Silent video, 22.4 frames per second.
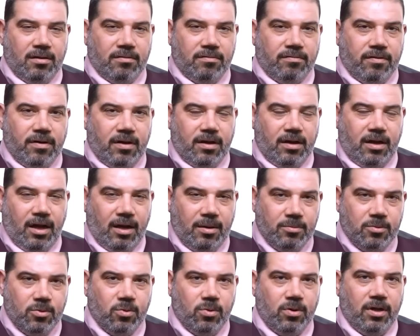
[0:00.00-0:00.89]

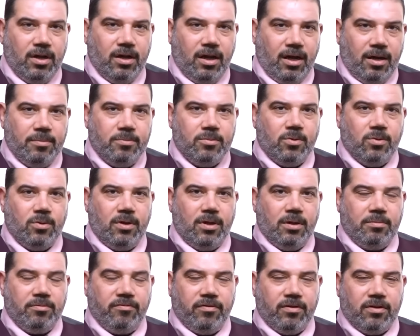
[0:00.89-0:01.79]
فالحمد لله الحمد
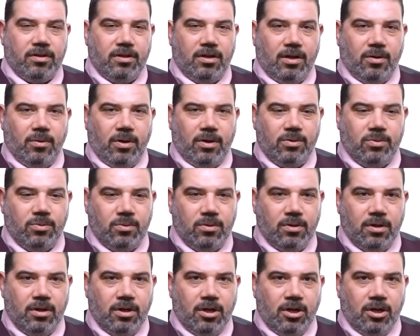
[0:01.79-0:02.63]
لله بفضل الله وحده